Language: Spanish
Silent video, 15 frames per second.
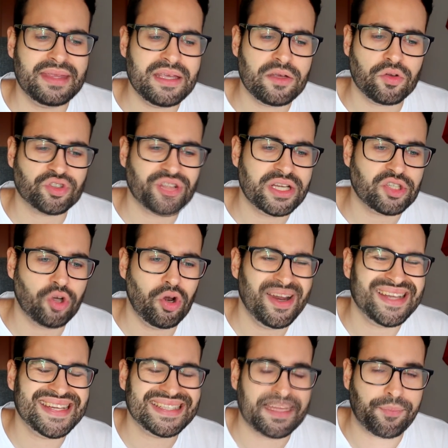5 o 6
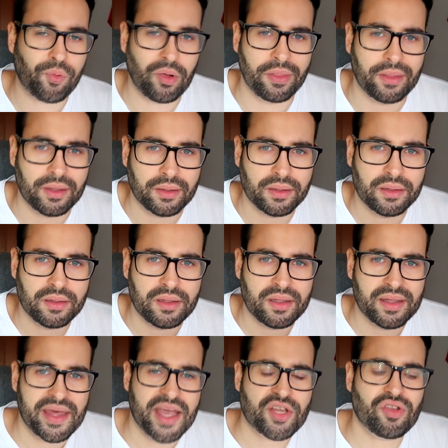goles si se puede.
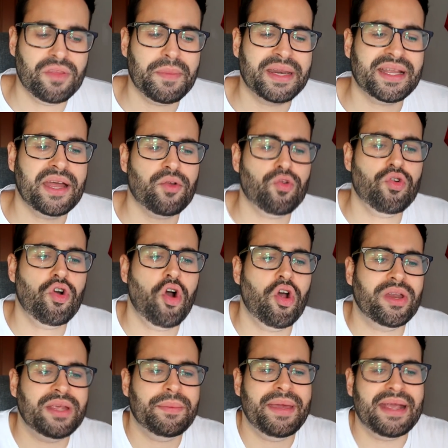Eso de marcar un
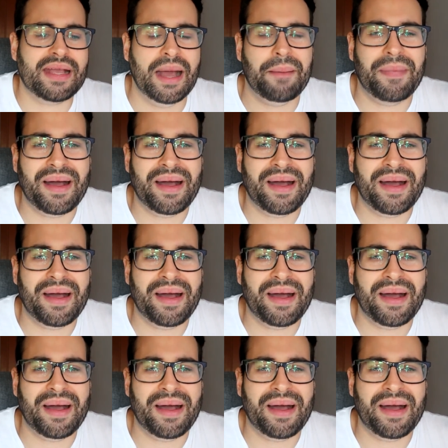gol y venga,